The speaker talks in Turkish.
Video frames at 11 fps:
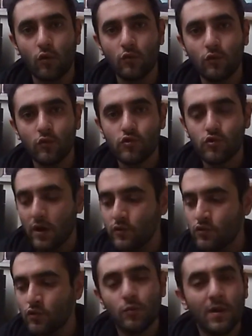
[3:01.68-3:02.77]
zorunluluk şu an.
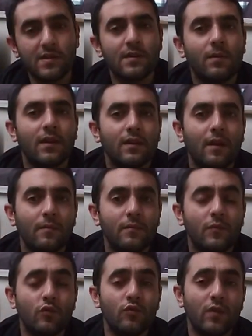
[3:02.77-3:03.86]
Çünkü baskı balatam
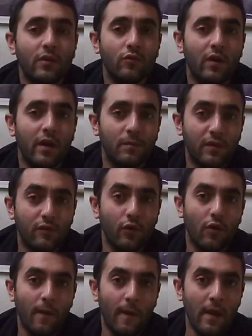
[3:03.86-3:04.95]
günden güne
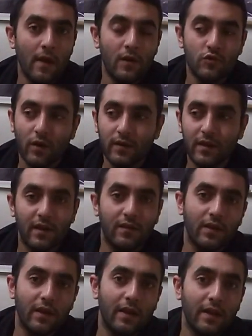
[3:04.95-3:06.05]
bitiyor. Şu an
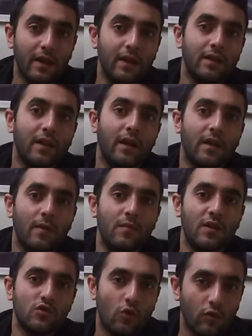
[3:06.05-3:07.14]
geri geri geri giderken
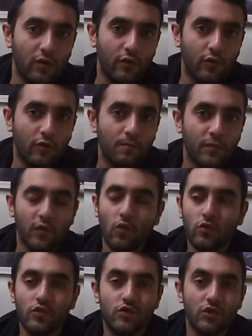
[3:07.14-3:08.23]
bile zorlanıyorum.
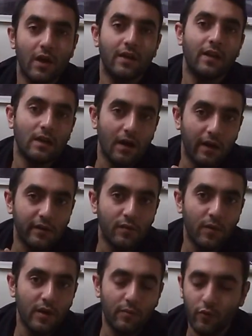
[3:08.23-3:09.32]
Yokuş çıkarken
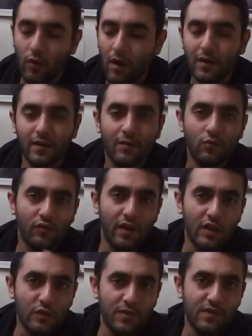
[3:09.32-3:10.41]
kaydırma yapıyor. Haliyle bunun
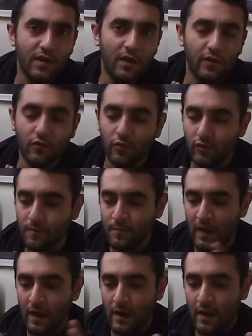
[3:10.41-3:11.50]
değişmesi gerekiyordu.
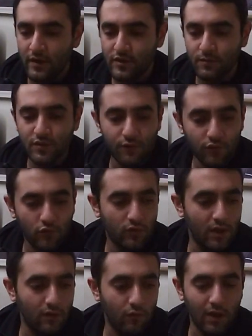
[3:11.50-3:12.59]
E şimdi çift
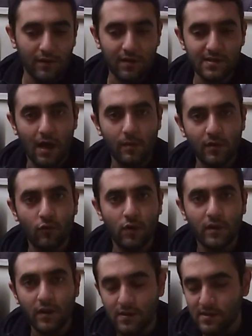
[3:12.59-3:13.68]
kütleli volanla sabit
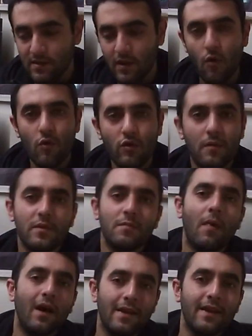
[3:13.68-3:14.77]
volan arasında öyle bir
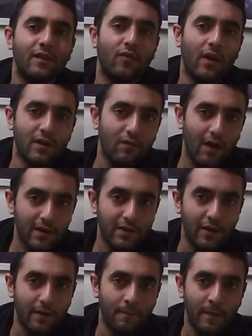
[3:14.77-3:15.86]
maliyet farkı var
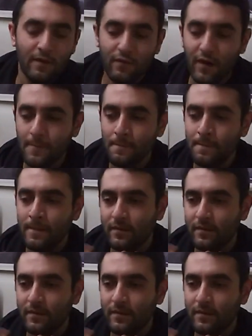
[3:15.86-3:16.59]
ki ve